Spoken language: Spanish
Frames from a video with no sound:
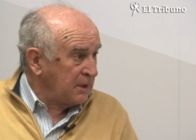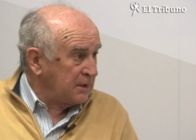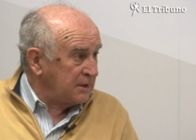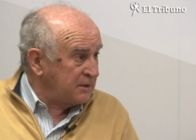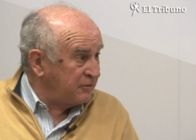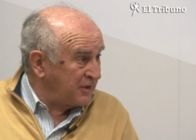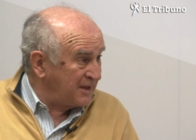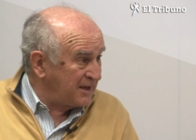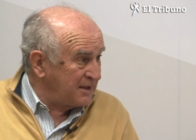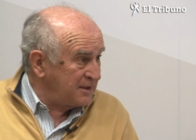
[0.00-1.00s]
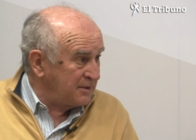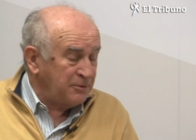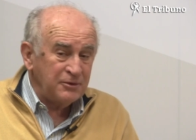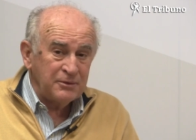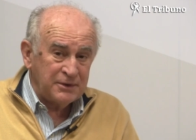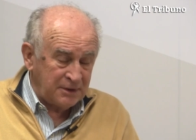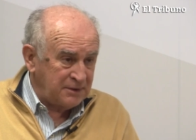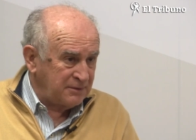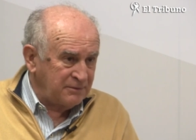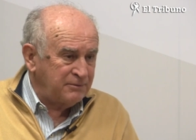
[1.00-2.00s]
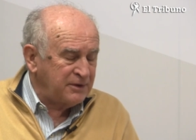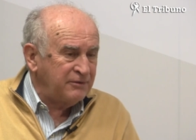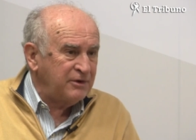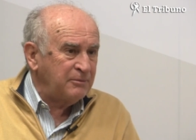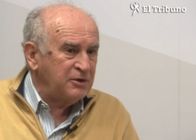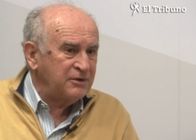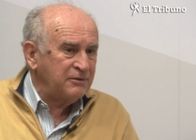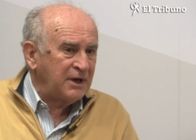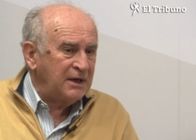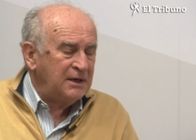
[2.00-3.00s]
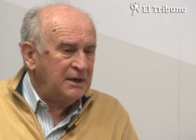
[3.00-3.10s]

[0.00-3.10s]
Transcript: este, Federal, de jefe de la Policía Federal.